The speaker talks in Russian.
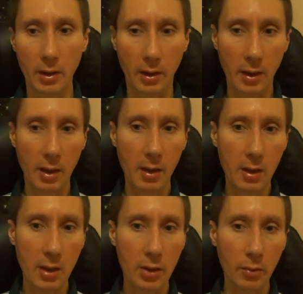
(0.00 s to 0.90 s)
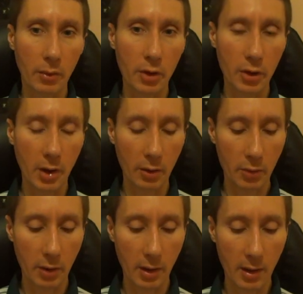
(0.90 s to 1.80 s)
тогда желудок начинает
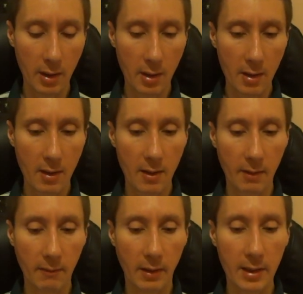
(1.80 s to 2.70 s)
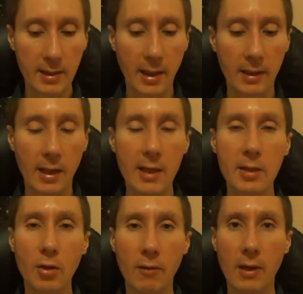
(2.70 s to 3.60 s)
уже вырастать на
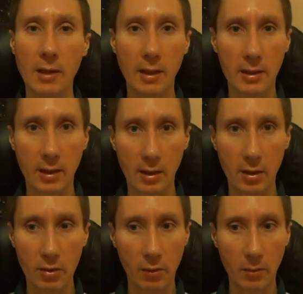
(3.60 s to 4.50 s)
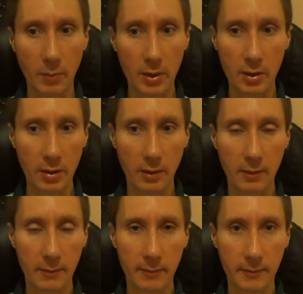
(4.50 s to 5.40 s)
основе этой, кстати, тяжелой пищи.
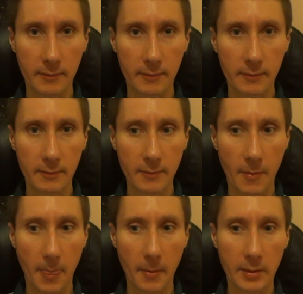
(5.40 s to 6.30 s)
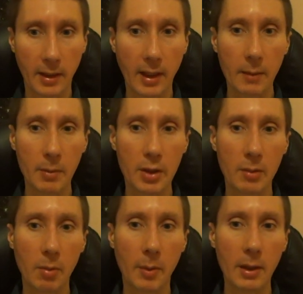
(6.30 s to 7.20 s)
То есть какая
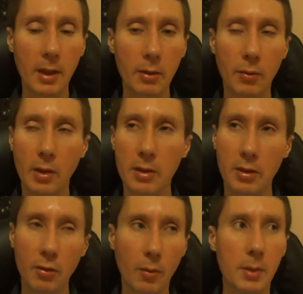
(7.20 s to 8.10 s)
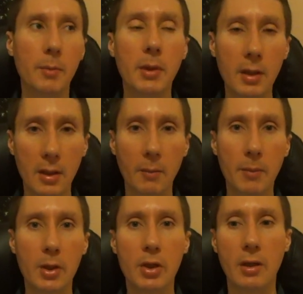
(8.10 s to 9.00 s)
пища попадает, у нас здесь общепринятая
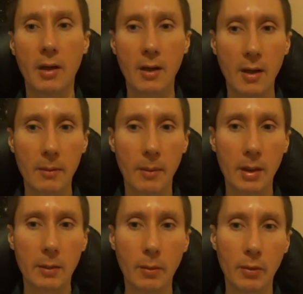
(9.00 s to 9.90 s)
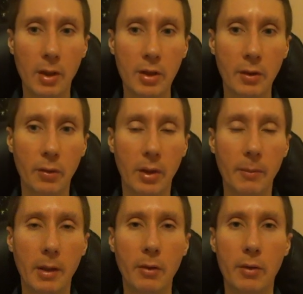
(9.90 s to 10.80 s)
пища, поэтому у нас желудки
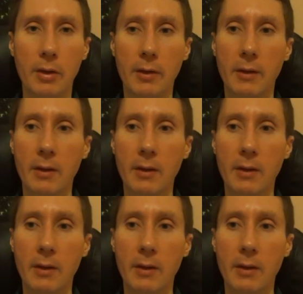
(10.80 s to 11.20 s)
похожие.